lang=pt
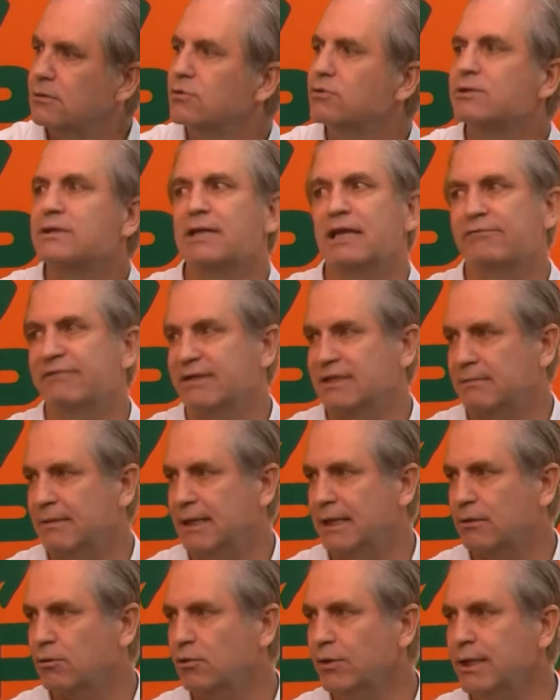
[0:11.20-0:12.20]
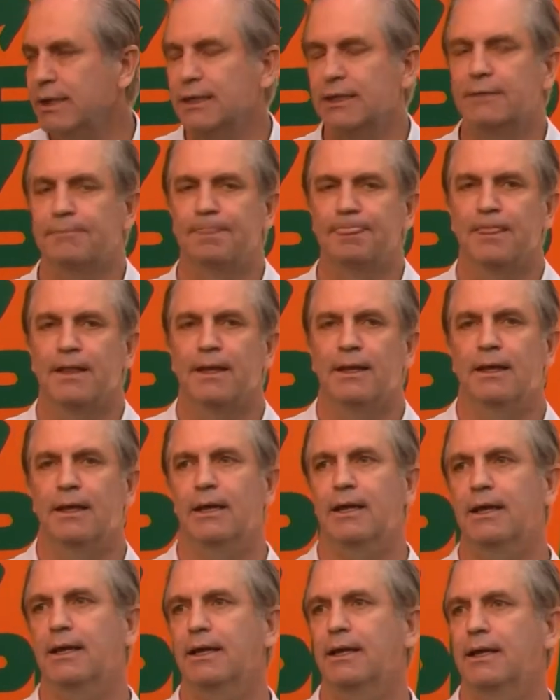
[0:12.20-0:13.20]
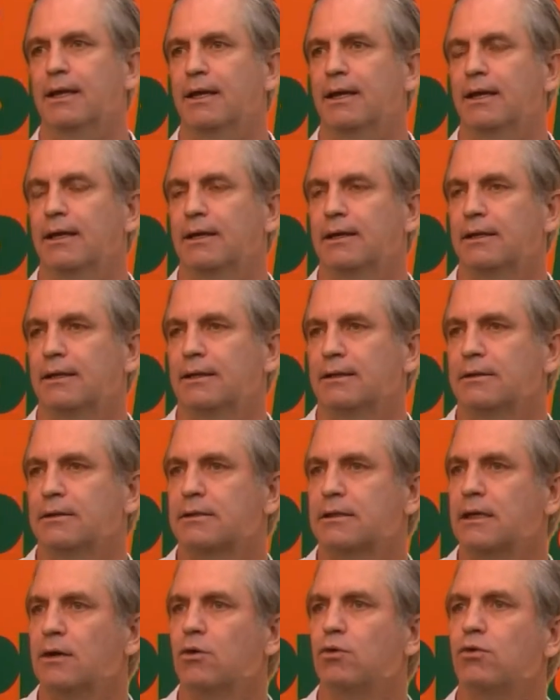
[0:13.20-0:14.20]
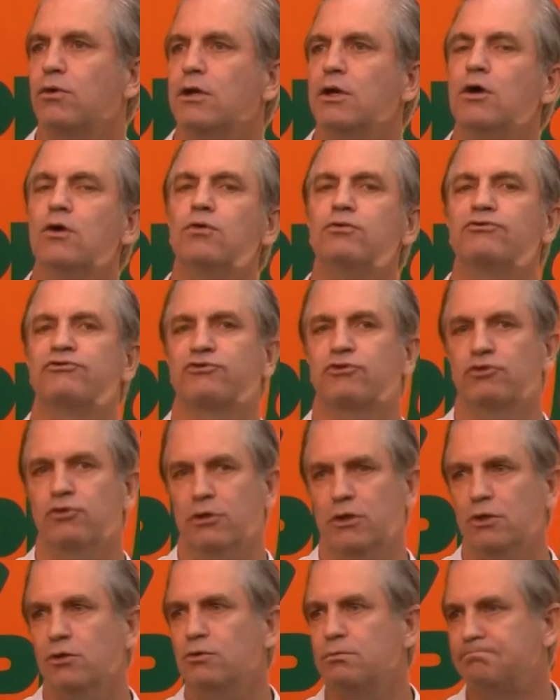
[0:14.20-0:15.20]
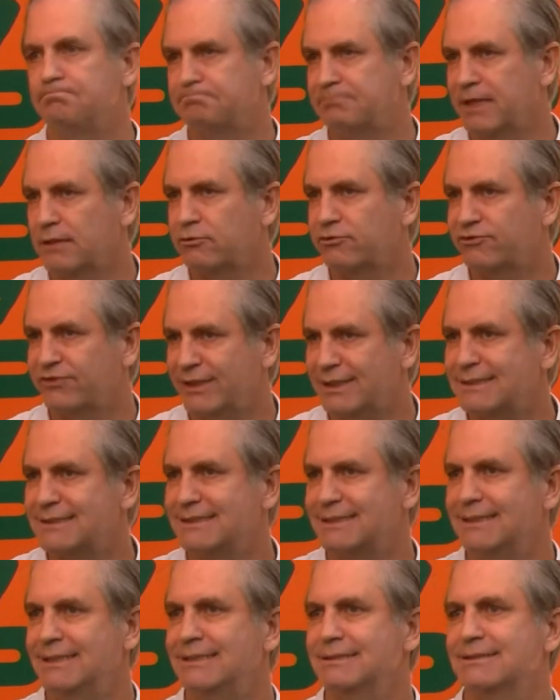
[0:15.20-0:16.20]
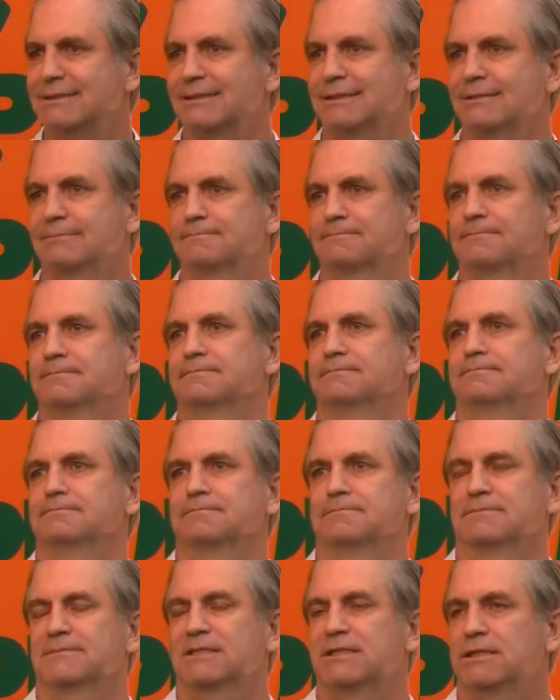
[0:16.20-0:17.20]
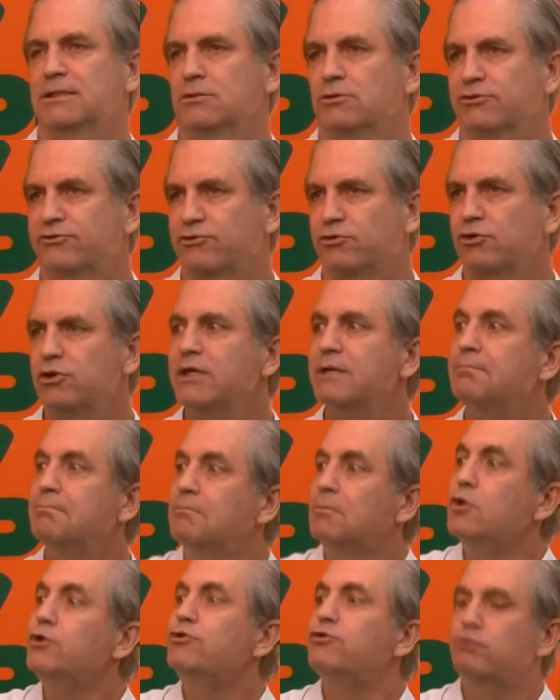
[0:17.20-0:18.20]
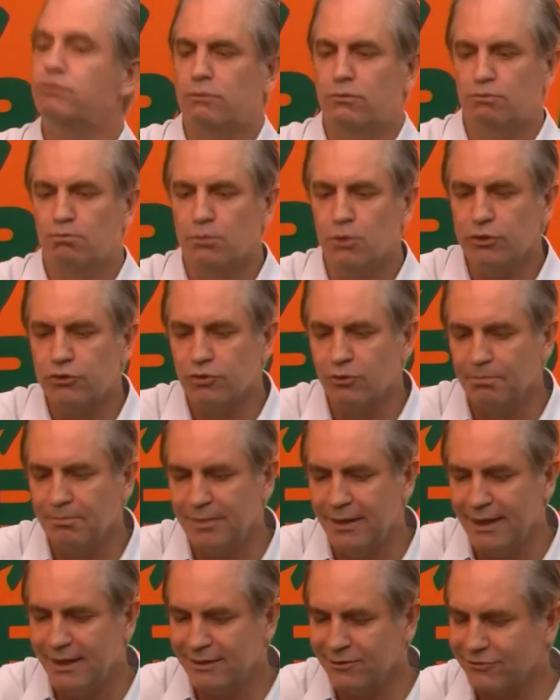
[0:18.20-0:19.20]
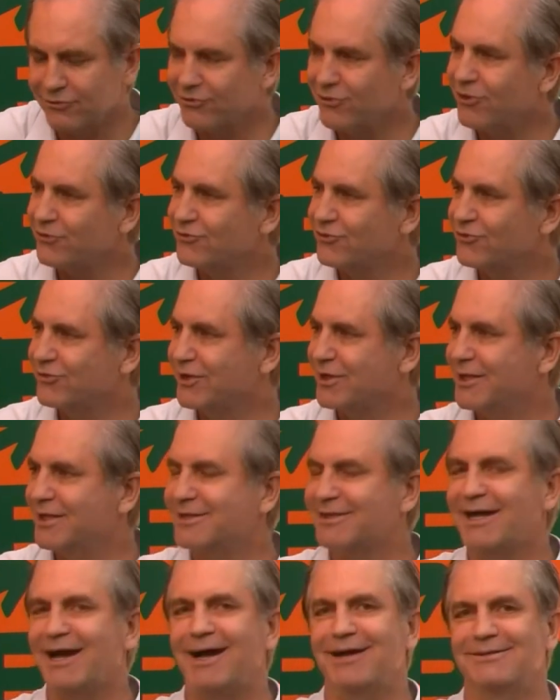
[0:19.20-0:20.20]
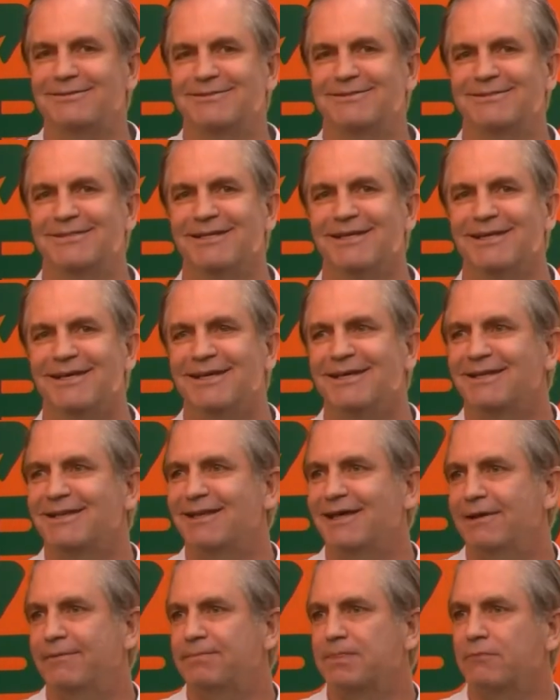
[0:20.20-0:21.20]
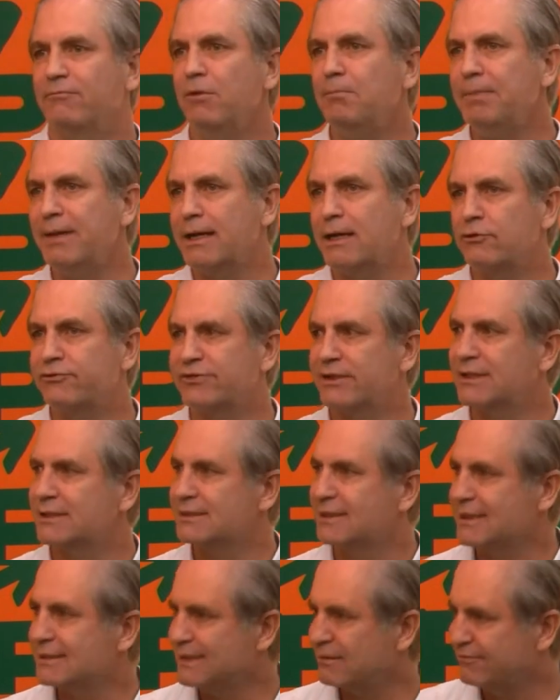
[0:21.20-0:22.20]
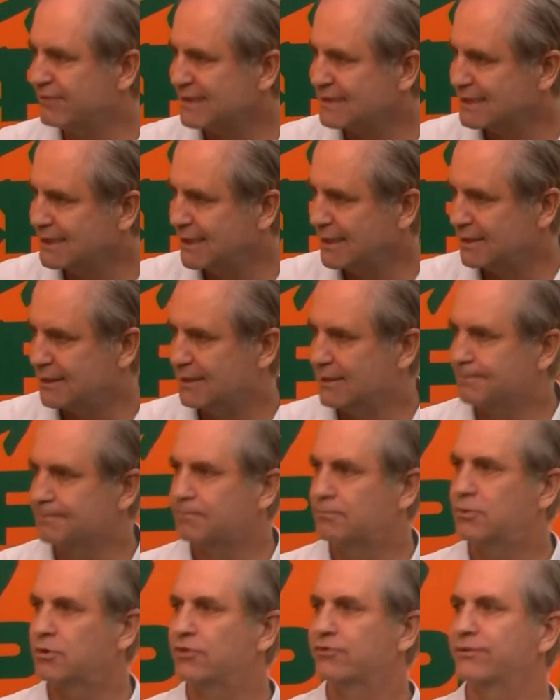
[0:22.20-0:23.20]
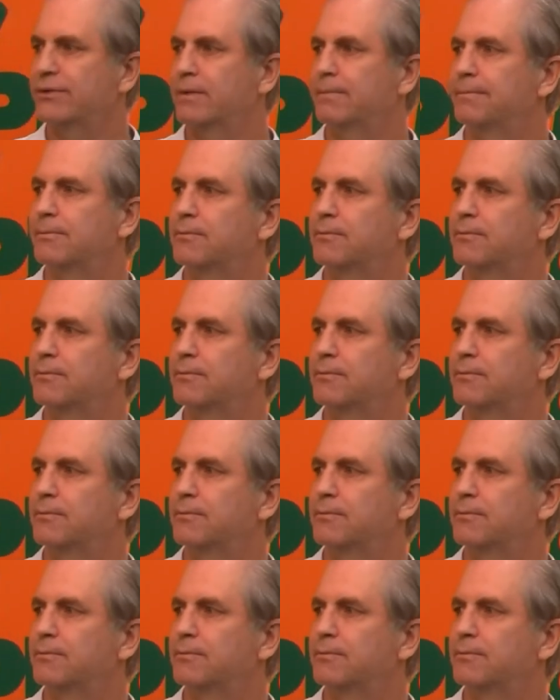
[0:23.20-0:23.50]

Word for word: quem vai trabalhar com ele. É, é então, eu, eu tenho certeza que eu escolhi muito, muito bem os nossos secretários. Né? Vamos pegar o secretário da Fazenda, por exemplo.